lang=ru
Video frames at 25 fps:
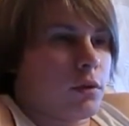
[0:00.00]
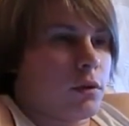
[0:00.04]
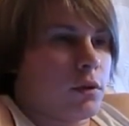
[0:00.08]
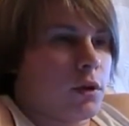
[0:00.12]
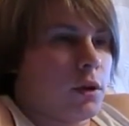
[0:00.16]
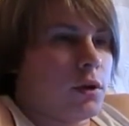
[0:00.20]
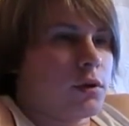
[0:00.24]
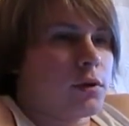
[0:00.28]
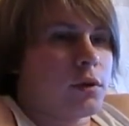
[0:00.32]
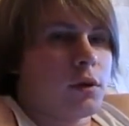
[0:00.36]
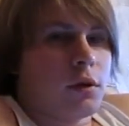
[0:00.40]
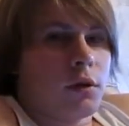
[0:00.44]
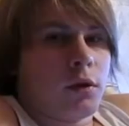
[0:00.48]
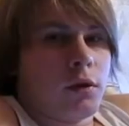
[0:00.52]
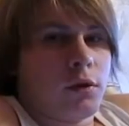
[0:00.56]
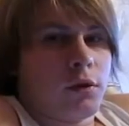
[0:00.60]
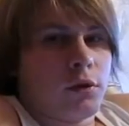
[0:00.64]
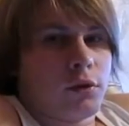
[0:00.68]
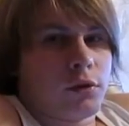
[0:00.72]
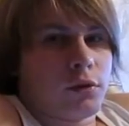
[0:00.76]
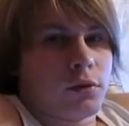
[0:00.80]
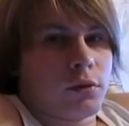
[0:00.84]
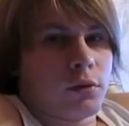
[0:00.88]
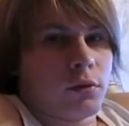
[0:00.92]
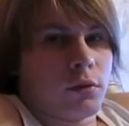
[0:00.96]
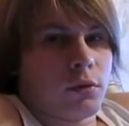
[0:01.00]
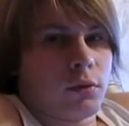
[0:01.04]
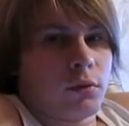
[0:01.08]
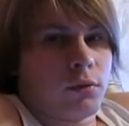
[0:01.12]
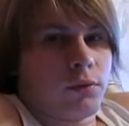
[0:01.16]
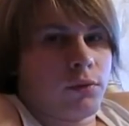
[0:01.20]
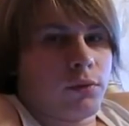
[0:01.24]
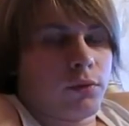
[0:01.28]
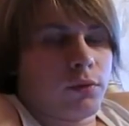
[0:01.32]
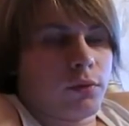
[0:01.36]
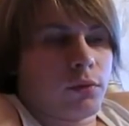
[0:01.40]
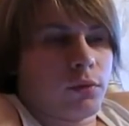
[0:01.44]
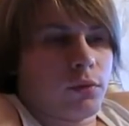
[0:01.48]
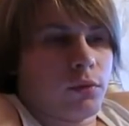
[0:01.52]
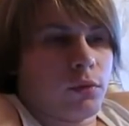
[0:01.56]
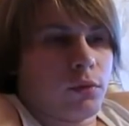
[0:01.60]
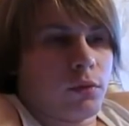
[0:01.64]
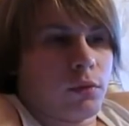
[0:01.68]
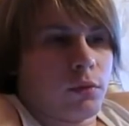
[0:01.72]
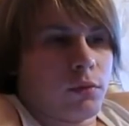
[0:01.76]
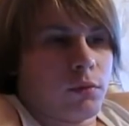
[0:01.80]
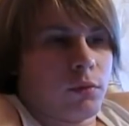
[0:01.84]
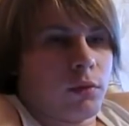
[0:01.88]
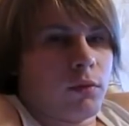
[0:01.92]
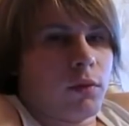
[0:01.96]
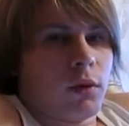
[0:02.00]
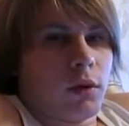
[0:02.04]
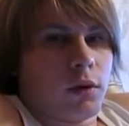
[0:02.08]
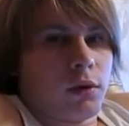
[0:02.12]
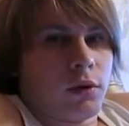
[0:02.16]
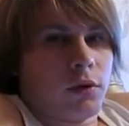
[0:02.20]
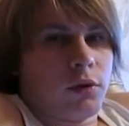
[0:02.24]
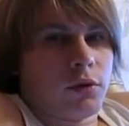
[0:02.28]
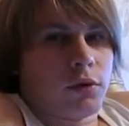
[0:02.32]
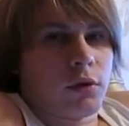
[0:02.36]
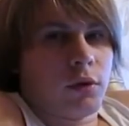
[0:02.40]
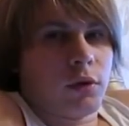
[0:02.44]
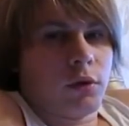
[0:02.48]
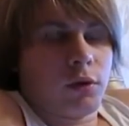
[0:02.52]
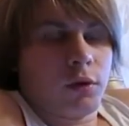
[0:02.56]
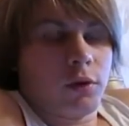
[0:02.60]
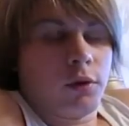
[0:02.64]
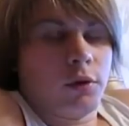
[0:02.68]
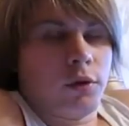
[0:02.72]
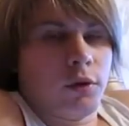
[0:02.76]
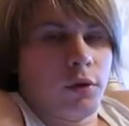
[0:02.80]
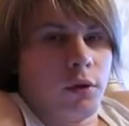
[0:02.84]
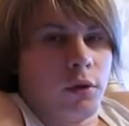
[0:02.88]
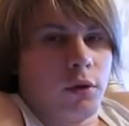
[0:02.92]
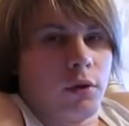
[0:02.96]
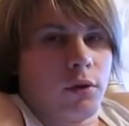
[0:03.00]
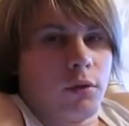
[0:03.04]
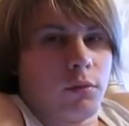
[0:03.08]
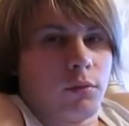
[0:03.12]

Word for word: От нескольких часов до, бывает, нескольких дней.